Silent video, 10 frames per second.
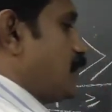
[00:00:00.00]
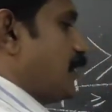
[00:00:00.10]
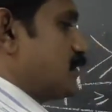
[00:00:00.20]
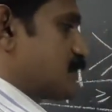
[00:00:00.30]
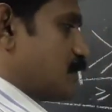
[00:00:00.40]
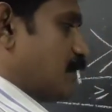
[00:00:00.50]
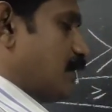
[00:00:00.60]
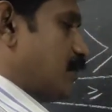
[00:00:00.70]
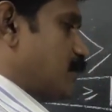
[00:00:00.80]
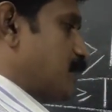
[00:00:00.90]
ஏ
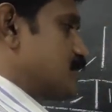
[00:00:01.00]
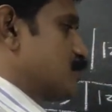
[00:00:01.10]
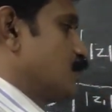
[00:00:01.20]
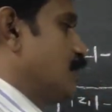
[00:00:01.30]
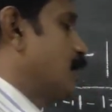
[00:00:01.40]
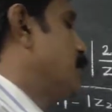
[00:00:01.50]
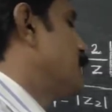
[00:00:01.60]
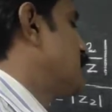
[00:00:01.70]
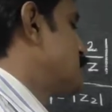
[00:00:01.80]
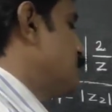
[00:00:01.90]
ஸ்கொயர் ப்ளஸ் டூ ஏபி
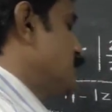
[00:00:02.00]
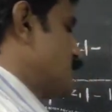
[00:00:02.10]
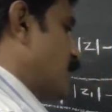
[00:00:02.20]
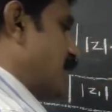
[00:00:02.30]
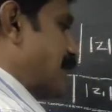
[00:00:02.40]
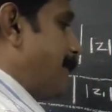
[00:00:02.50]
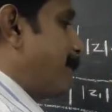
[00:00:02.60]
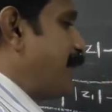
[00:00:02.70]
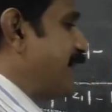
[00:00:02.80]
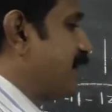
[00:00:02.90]
ப்ளஸ் பி ஸ்கொயர்
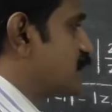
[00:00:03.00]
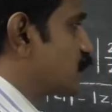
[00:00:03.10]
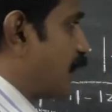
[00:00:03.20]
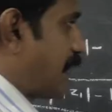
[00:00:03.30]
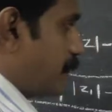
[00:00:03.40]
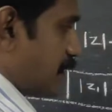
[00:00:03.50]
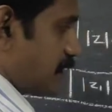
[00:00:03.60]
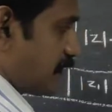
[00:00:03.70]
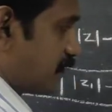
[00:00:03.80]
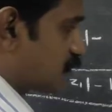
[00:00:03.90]
கம்ப்ளீட்டிங் ஸ்கொயர்
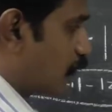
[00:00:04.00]
மெத்தடில் இதை